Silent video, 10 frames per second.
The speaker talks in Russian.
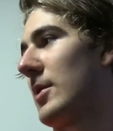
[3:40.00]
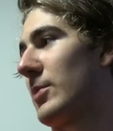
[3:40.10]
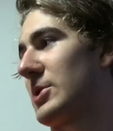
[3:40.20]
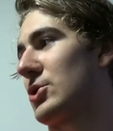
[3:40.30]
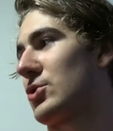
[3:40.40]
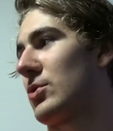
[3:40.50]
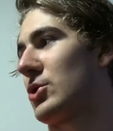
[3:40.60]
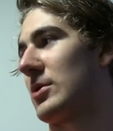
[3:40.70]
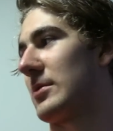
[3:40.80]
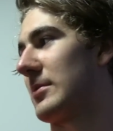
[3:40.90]
посижу
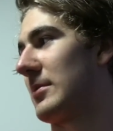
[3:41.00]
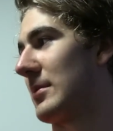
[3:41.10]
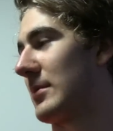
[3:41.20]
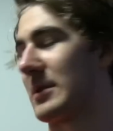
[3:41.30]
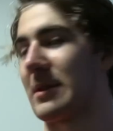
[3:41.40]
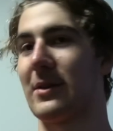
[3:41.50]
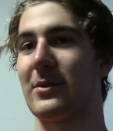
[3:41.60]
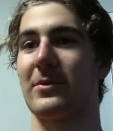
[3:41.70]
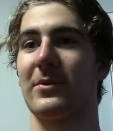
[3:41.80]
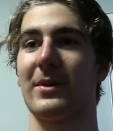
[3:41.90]
еще, не знаю,
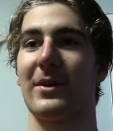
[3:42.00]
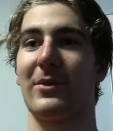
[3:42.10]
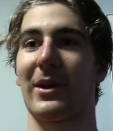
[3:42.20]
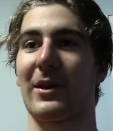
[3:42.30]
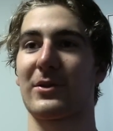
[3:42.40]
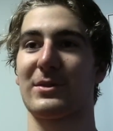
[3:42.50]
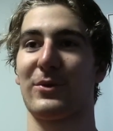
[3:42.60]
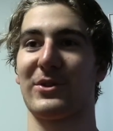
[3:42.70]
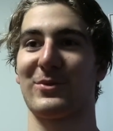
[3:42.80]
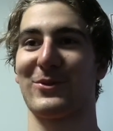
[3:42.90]
вариацию
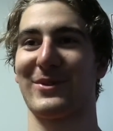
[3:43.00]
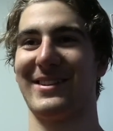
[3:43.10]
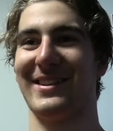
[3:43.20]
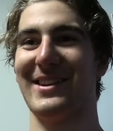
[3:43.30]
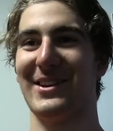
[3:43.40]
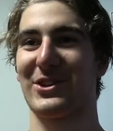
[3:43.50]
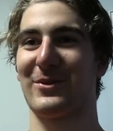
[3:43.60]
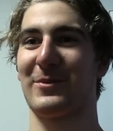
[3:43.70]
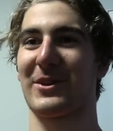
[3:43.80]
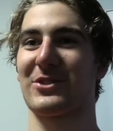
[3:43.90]
возьму,
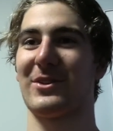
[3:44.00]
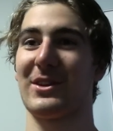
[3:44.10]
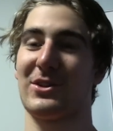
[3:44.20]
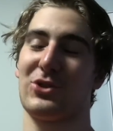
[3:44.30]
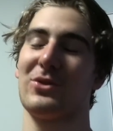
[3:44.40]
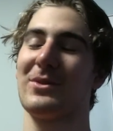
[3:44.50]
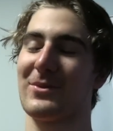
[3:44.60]
чтобы не переживать. Есть счет,